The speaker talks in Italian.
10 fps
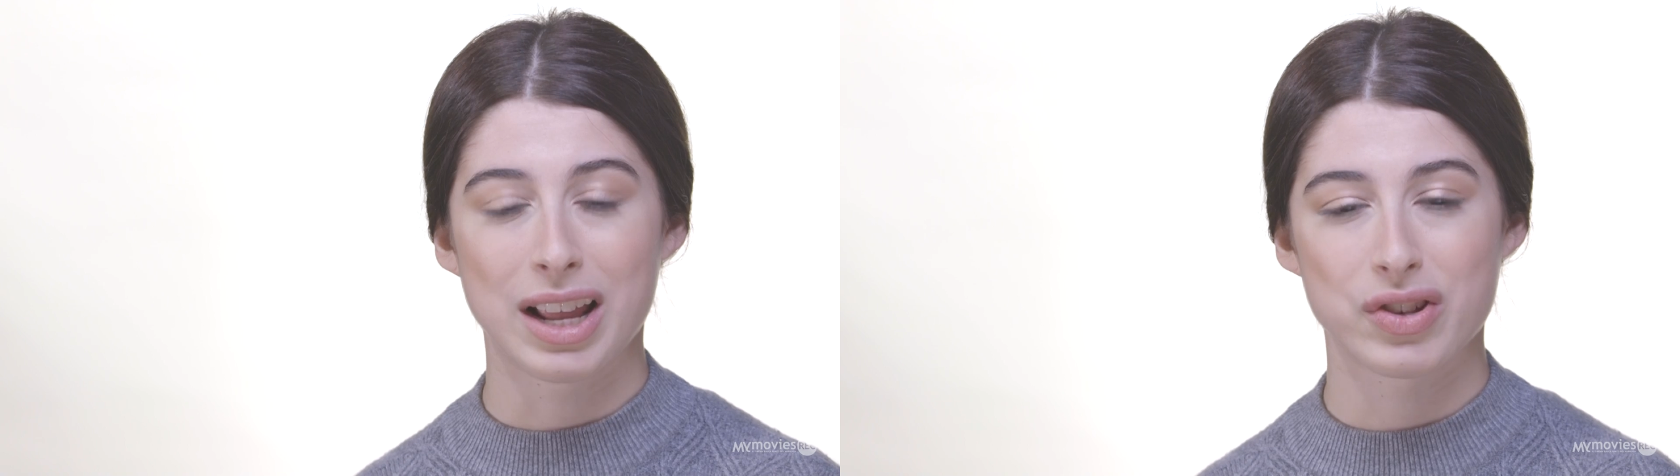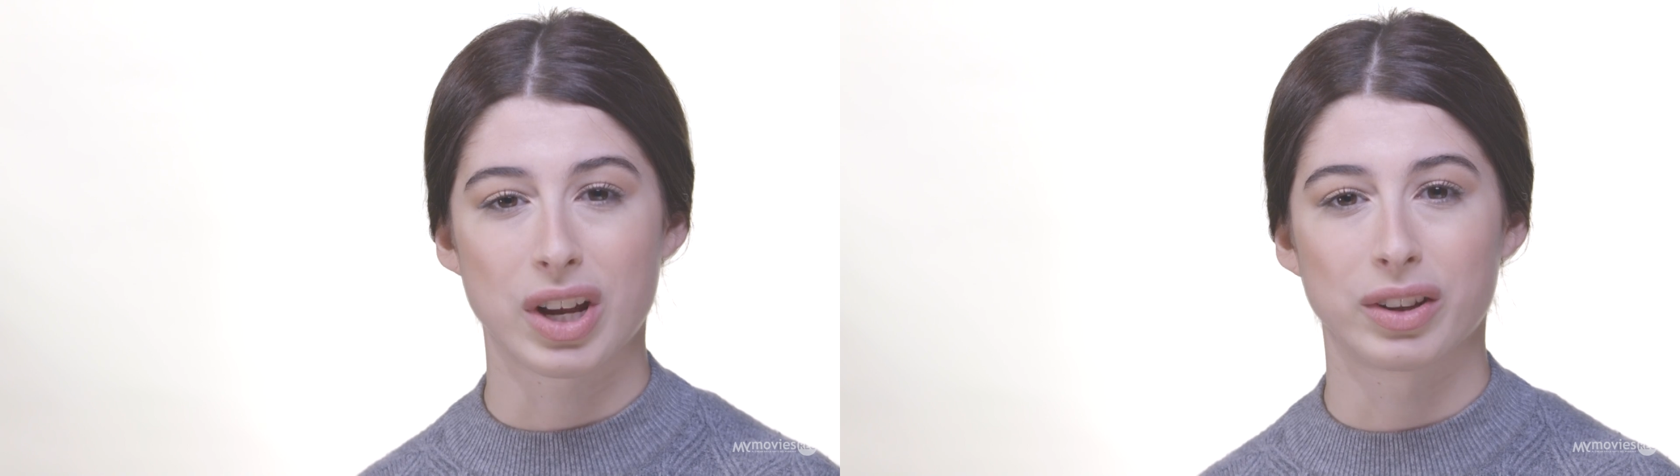
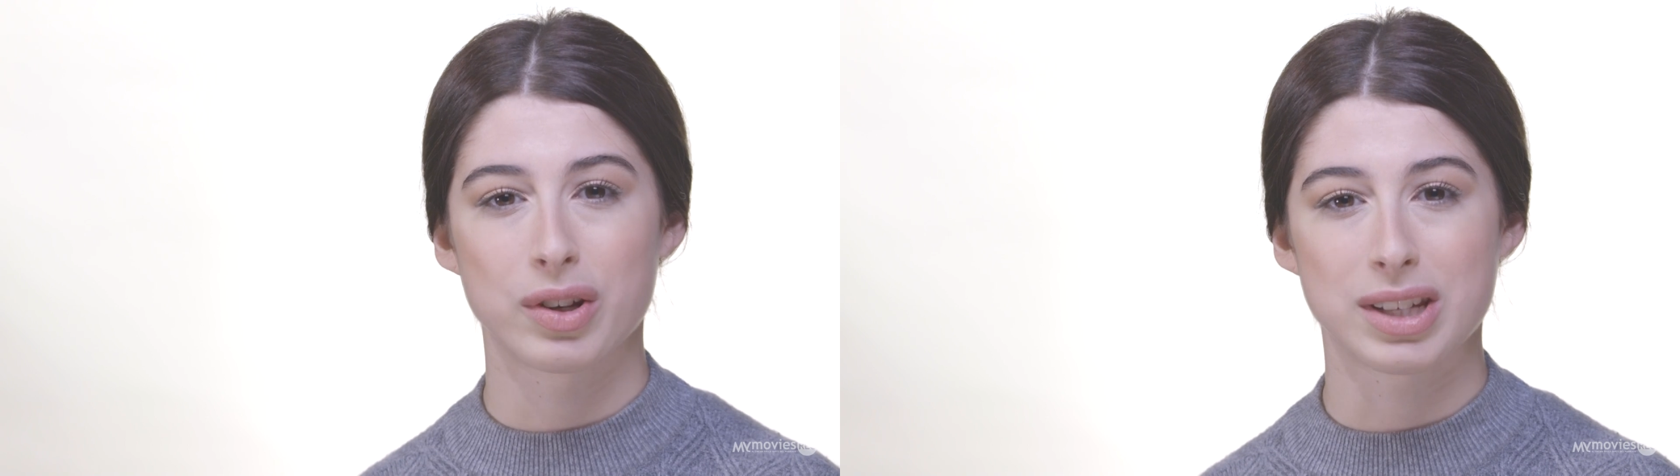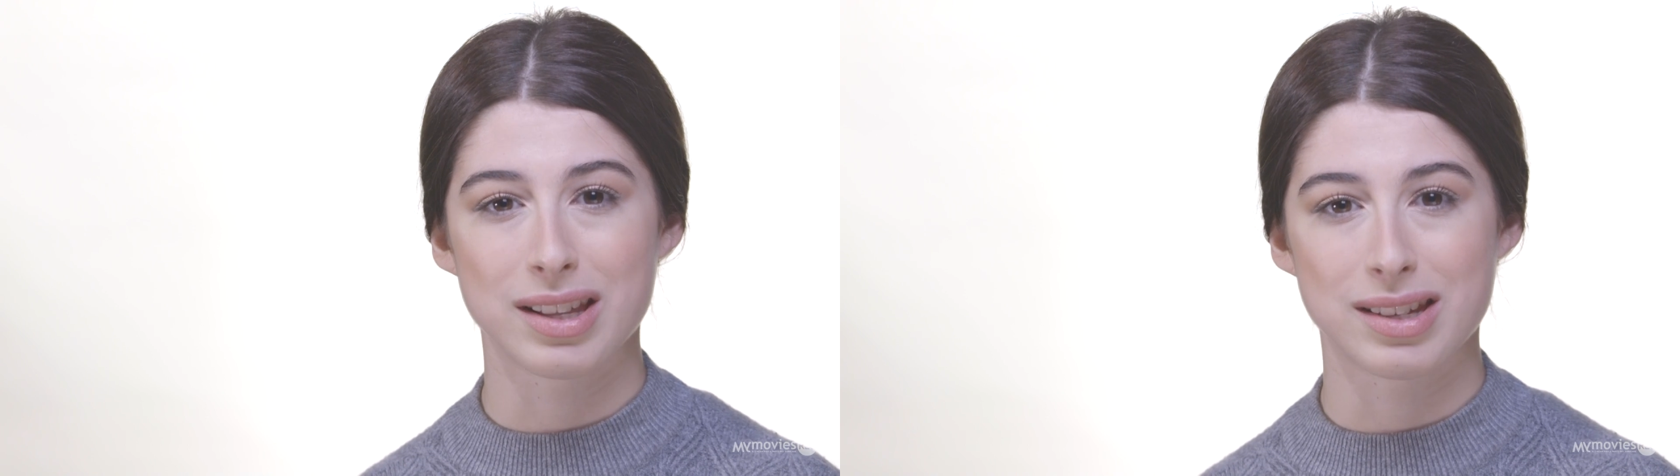
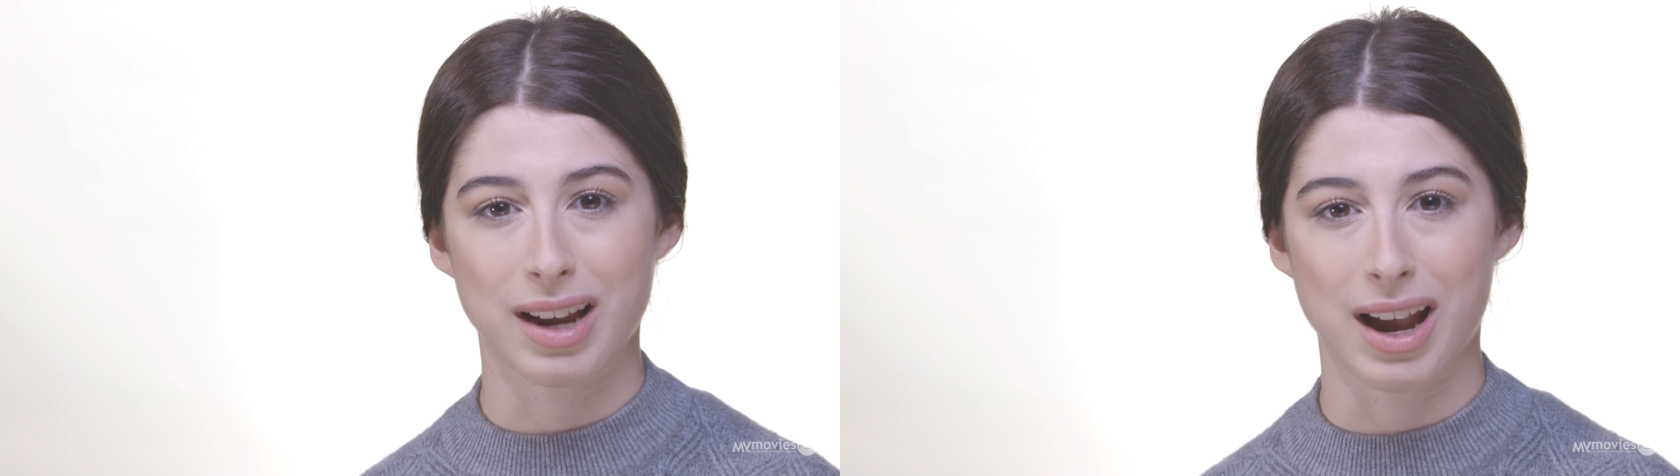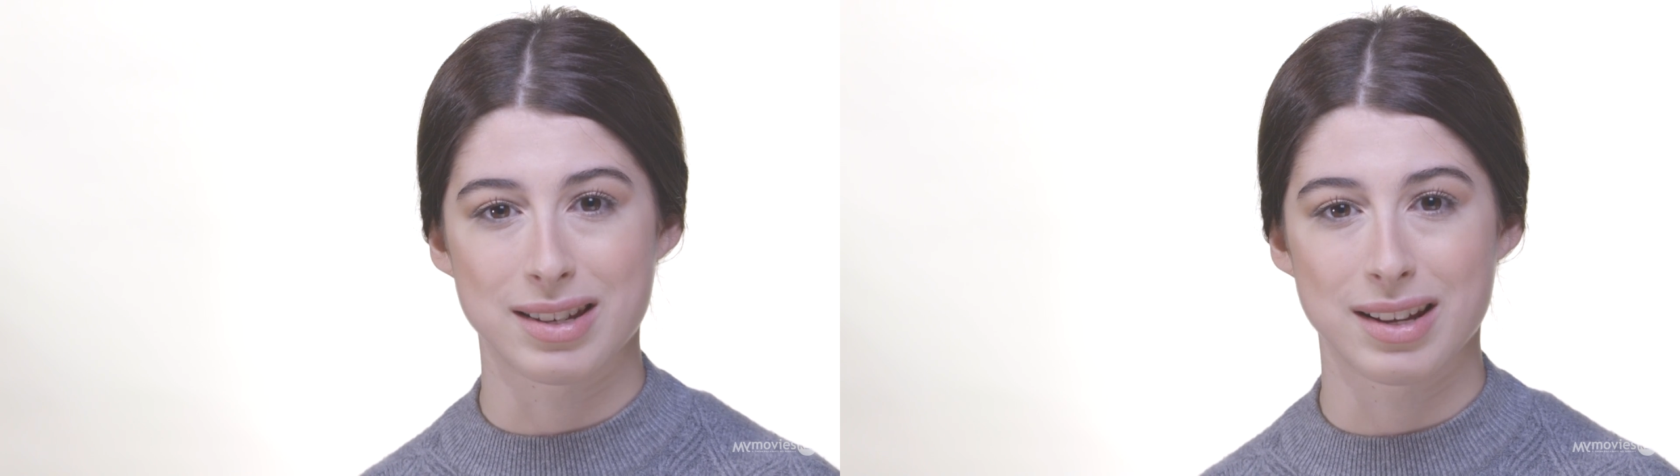lasciando senza
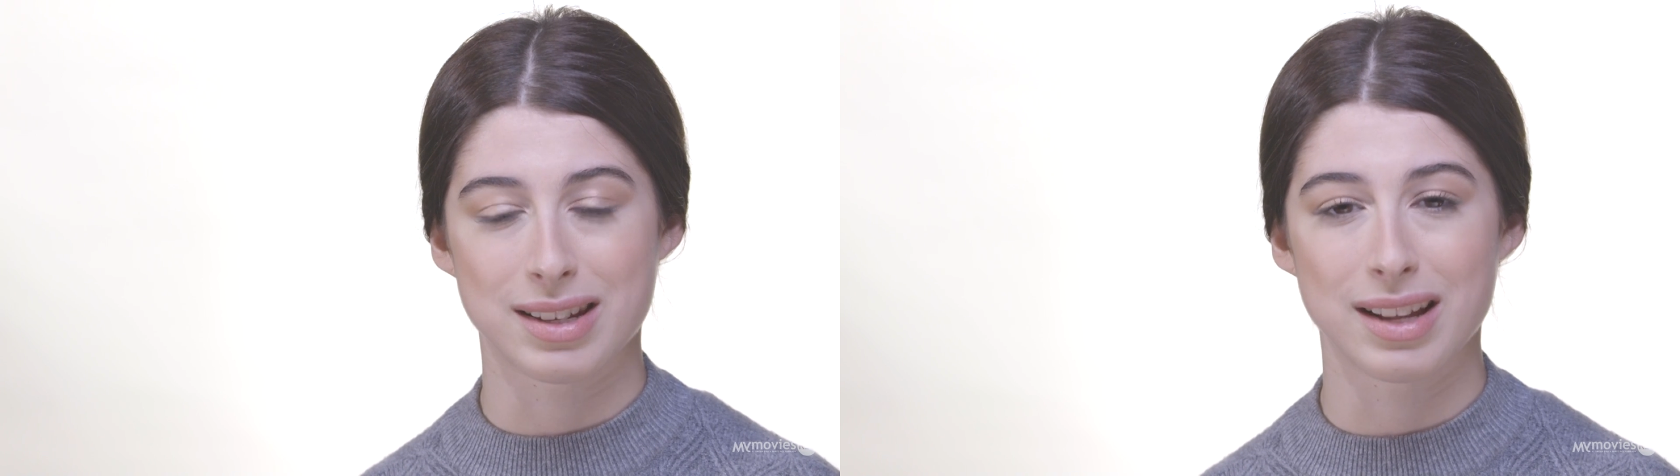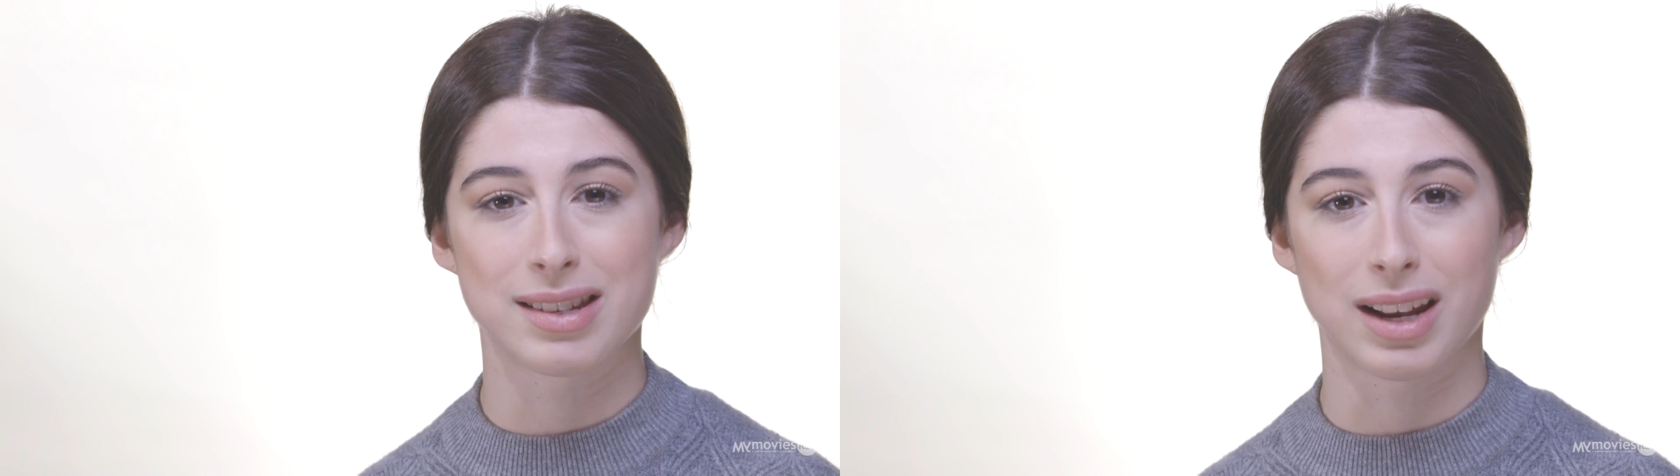casa e
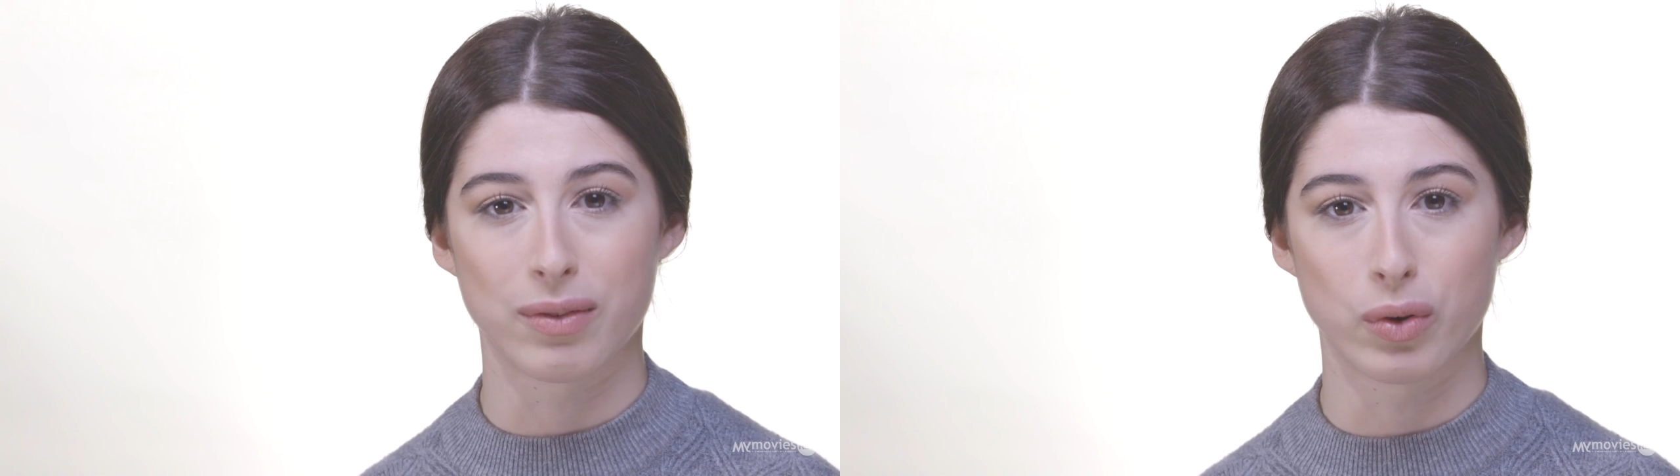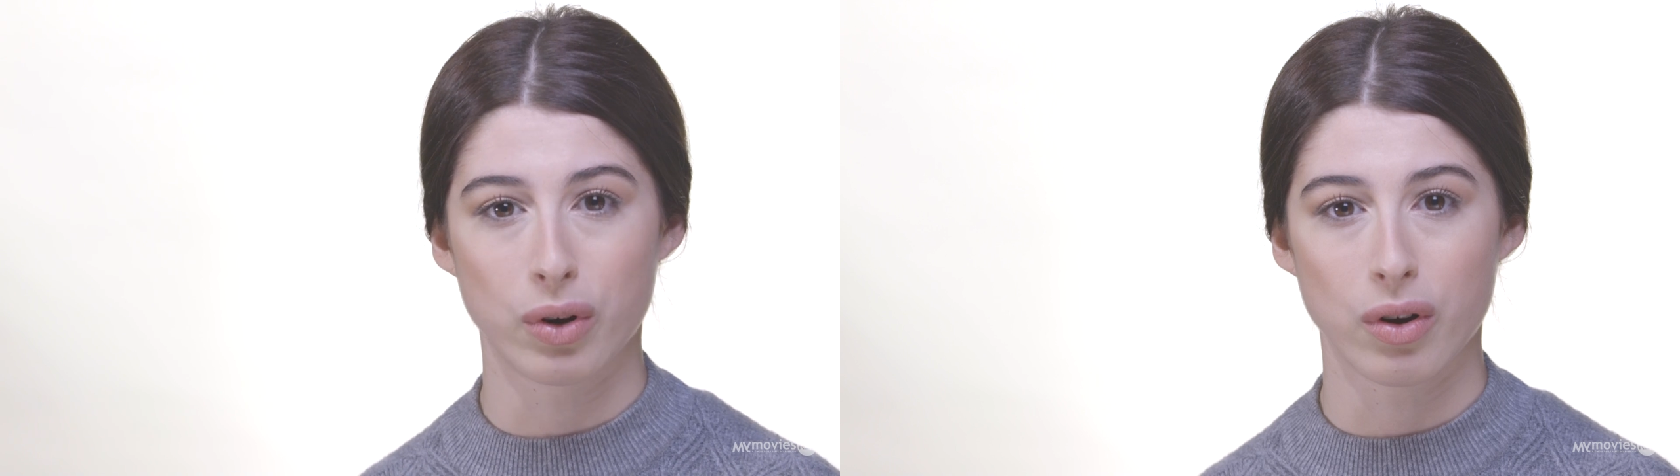senza
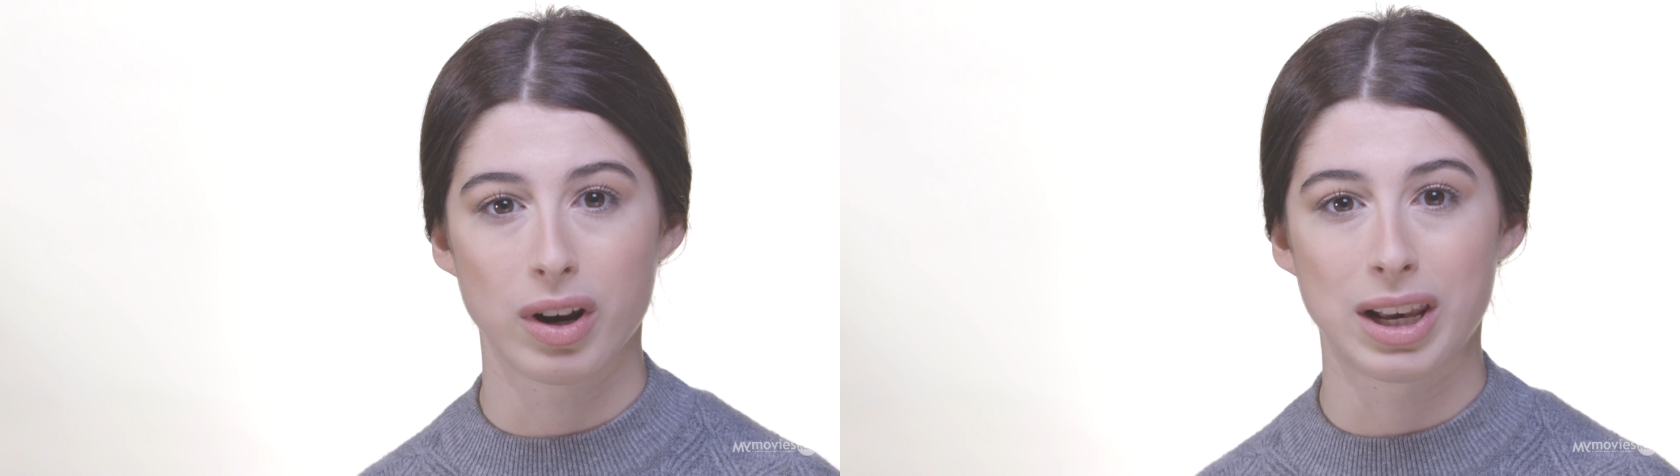lavoro